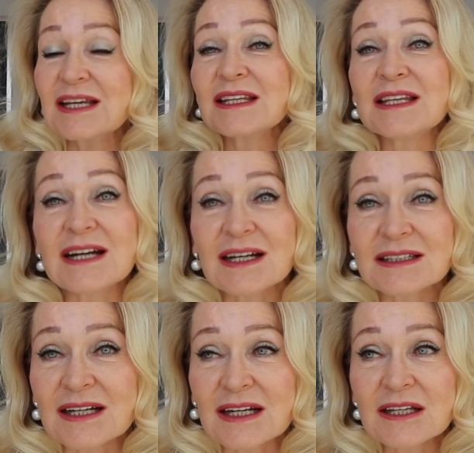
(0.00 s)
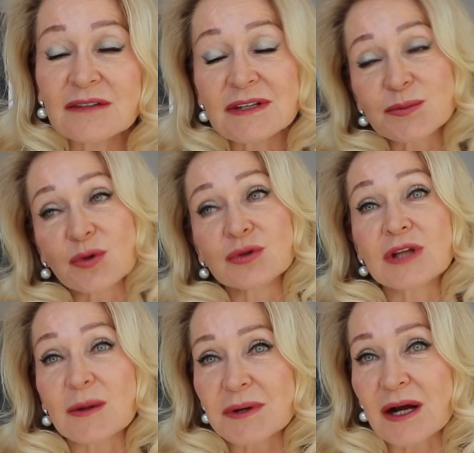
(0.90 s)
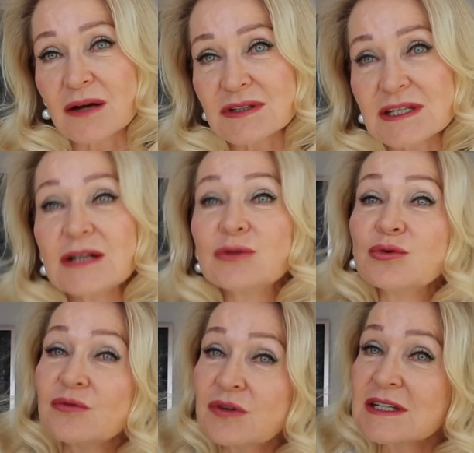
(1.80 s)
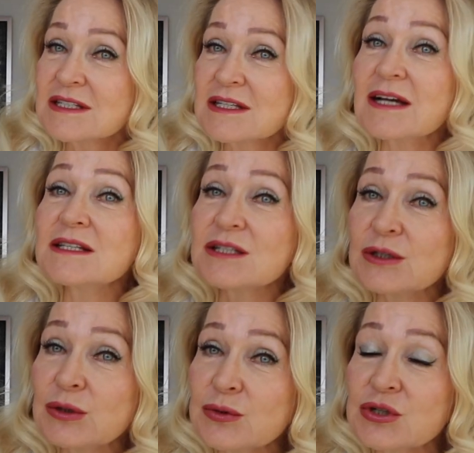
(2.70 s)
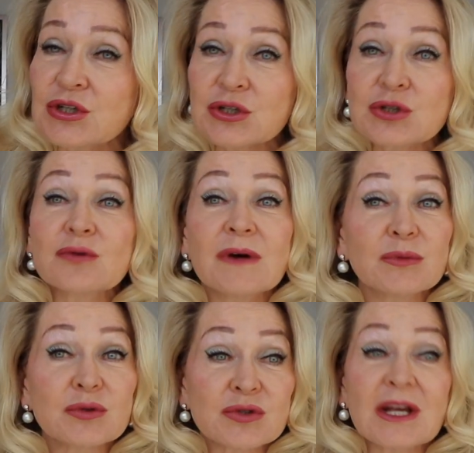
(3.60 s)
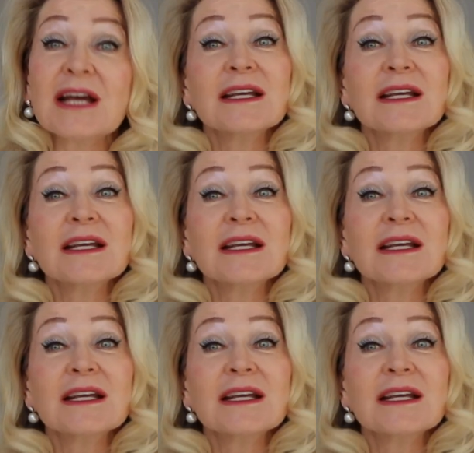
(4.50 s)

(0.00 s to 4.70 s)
Никогда. Вас могут направить, но вы знаете лучше, что вам нужно.